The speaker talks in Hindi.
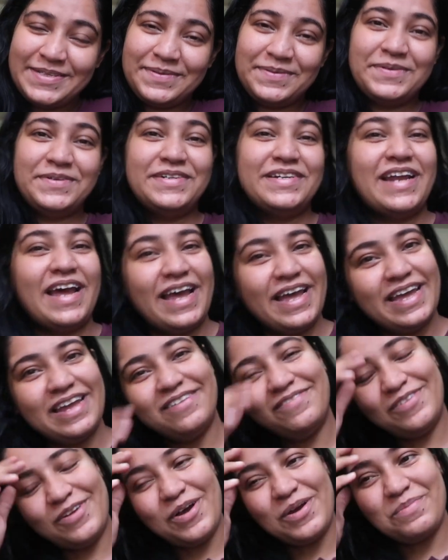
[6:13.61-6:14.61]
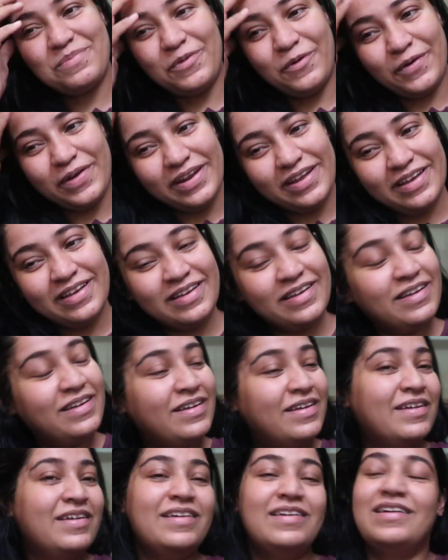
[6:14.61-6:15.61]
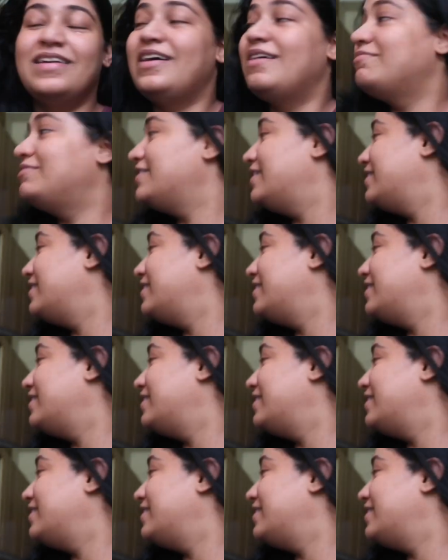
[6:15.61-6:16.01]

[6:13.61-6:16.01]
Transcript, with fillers: तो ट्राई एंड ब्लॉग मोर अब